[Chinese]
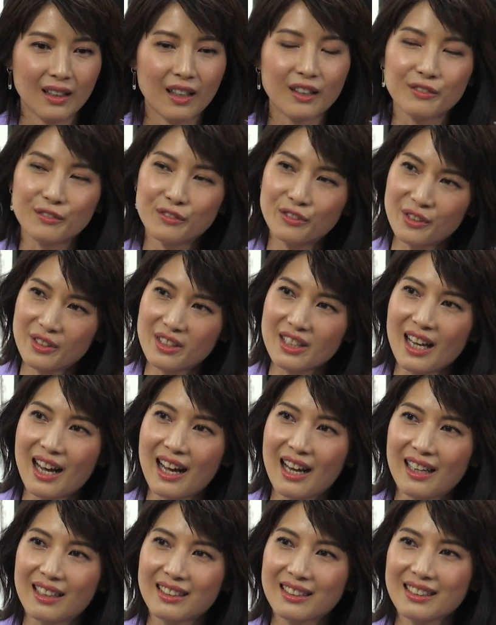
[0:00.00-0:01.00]
很复
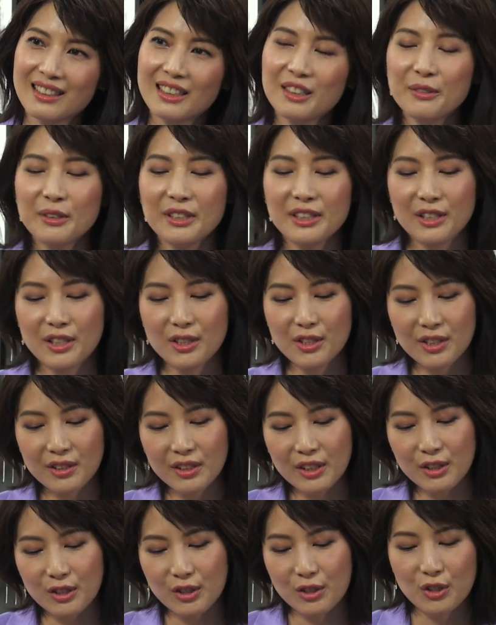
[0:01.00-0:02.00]
杂。因为其实
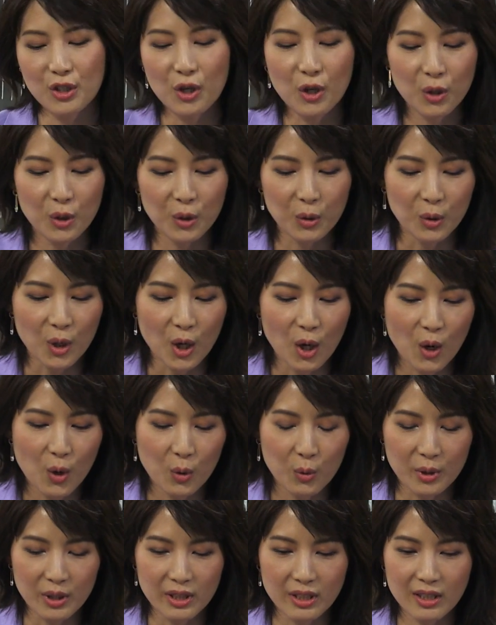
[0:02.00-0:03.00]
那个时候
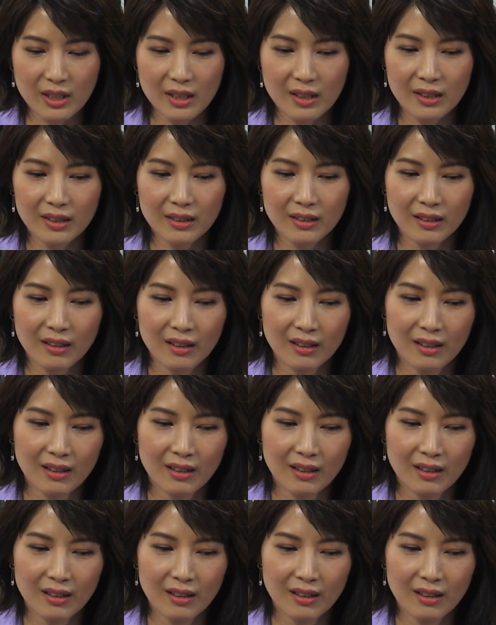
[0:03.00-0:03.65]
我已经